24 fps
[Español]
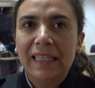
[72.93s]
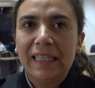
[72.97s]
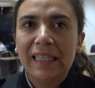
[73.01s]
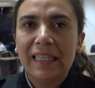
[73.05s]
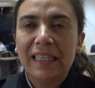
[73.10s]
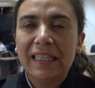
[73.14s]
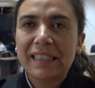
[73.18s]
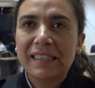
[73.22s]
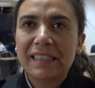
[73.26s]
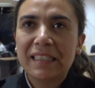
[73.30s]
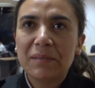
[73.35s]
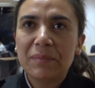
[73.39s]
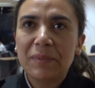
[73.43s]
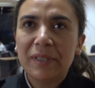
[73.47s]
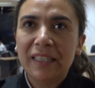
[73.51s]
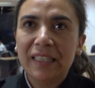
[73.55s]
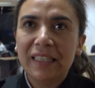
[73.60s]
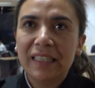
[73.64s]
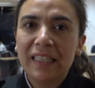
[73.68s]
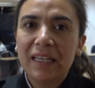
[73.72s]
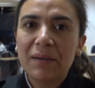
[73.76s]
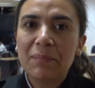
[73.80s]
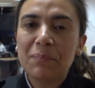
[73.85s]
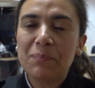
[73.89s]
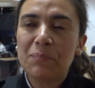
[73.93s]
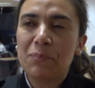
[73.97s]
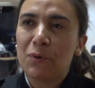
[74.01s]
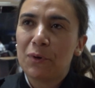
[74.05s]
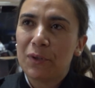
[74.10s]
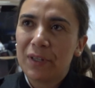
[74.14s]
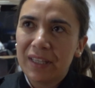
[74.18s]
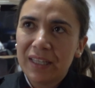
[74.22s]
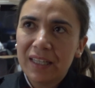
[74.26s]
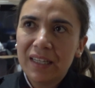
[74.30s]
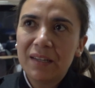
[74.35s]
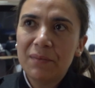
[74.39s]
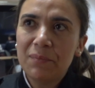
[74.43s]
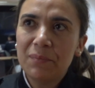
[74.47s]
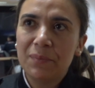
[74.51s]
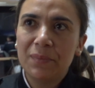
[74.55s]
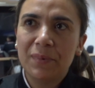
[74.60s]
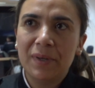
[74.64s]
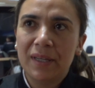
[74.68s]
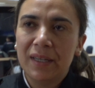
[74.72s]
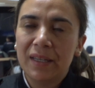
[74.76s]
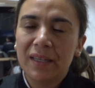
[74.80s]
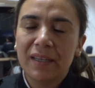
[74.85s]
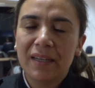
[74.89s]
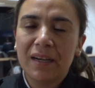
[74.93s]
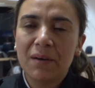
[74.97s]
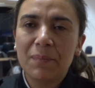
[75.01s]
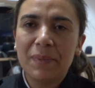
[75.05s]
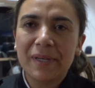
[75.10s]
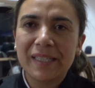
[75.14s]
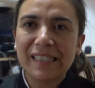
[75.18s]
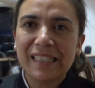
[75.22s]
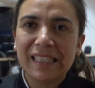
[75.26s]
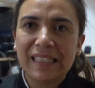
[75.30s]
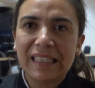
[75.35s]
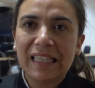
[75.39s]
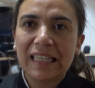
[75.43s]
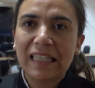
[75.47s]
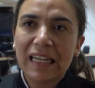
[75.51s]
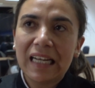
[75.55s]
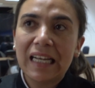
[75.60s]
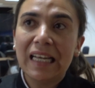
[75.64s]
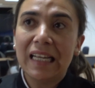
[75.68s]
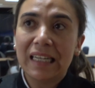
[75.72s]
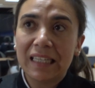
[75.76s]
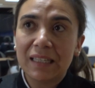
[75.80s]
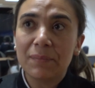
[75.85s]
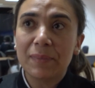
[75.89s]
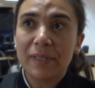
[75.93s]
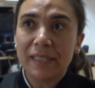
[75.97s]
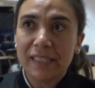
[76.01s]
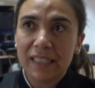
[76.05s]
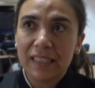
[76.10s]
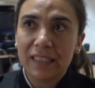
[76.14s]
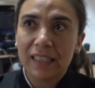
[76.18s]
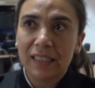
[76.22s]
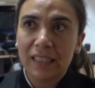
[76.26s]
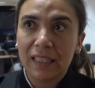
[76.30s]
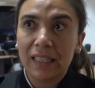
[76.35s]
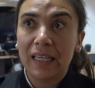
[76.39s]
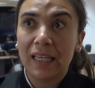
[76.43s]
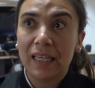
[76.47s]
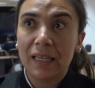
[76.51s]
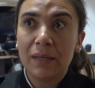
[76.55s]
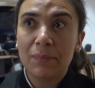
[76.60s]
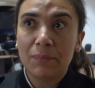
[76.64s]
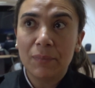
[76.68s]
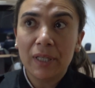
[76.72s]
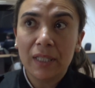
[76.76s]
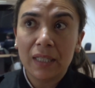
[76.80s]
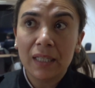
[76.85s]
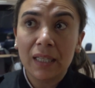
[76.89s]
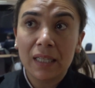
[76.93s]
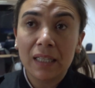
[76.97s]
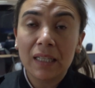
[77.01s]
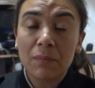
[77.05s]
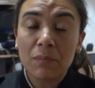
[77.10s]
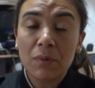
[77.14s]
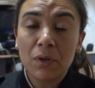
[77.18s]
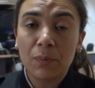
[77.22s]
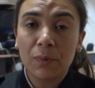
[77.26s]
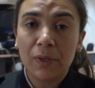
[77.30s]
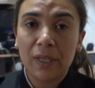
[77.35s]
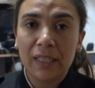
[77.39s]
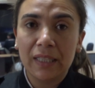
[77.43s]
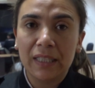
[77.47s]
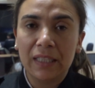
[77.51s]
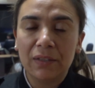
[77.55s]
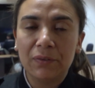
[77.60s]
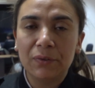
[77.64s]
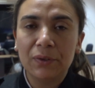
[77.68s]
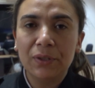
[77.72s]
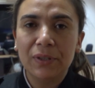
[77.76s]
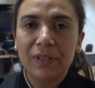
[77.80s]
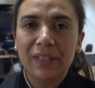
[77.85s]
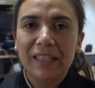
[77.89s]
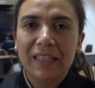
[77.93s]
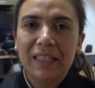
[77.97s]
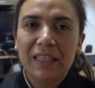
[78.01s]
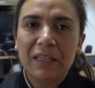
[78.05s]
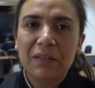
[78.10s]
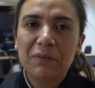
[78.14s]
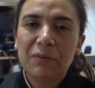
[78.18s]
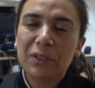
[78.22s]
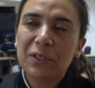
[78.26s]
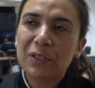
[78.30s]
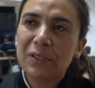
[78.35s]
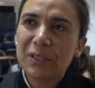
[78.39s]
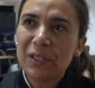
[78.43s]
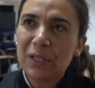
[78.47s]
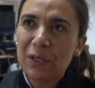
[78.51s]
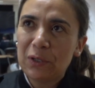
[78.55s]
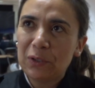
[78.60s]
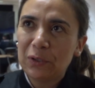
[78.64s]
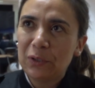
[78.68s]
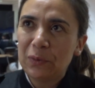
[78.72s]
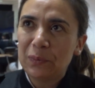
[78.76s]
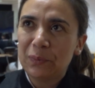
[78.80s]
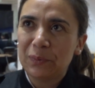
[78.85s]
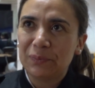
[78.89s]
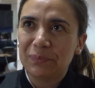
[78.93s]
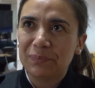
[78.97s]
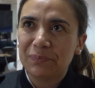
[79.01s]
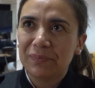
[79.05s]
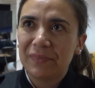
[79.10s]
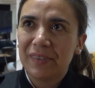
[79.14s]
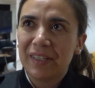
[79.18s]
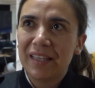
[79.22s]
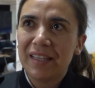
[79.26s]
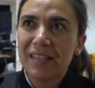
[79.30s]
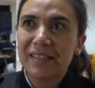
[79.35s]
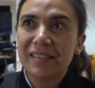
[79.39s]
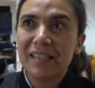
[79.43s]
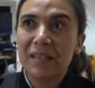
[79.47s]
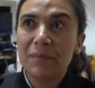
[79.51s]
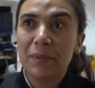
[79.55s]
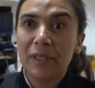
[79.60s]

y de esa manera poder eh, capacitar a las representantes, que era mi objetivo, y bueno, se logró. Y de esa